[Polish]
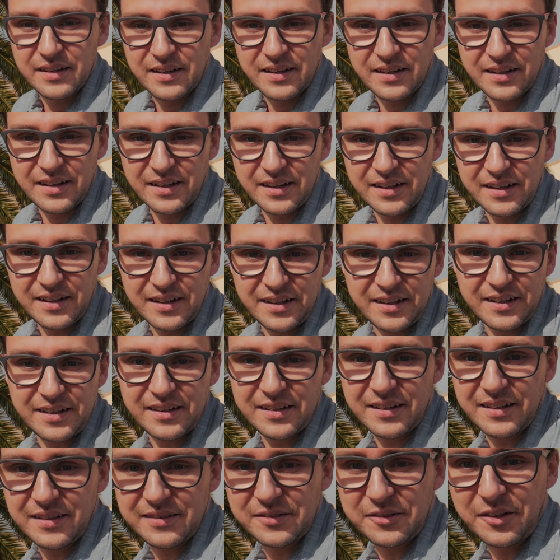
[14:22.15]

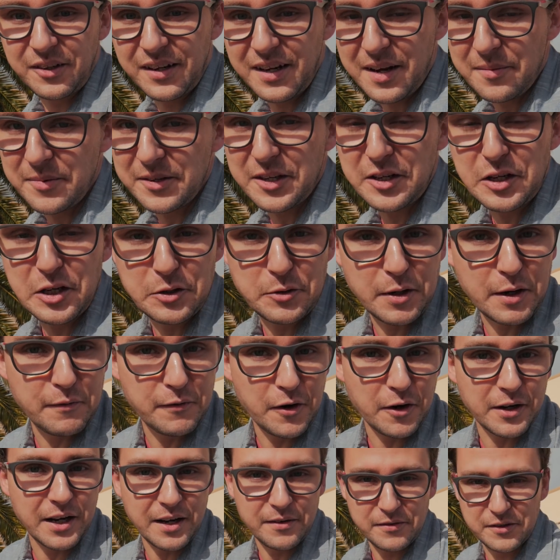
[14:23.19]
E, no a ja będę śledził ich
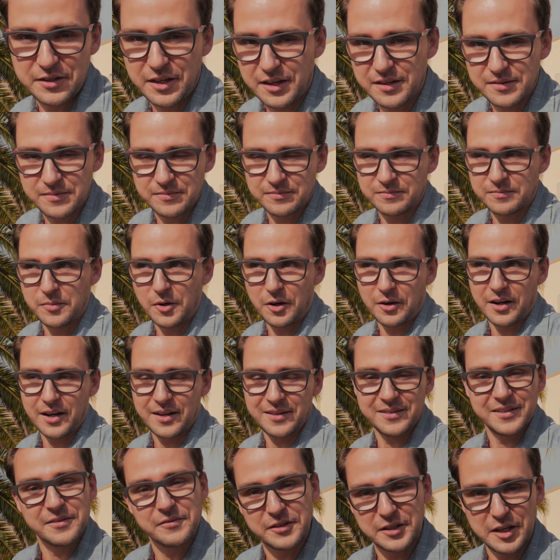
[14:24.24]
vloga i wy, te, vloga,
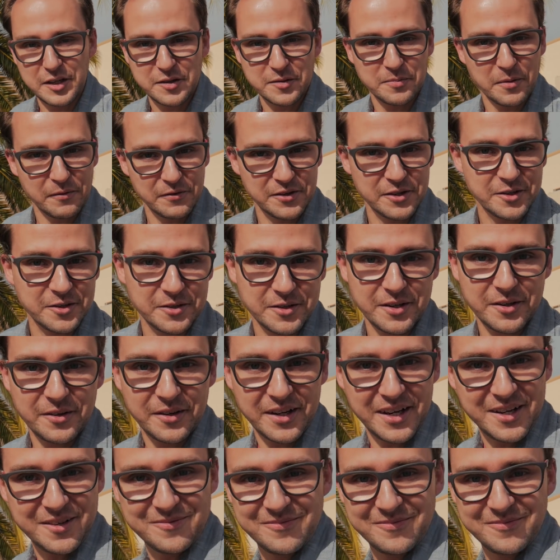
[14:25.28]
i wy też powinniście, ok?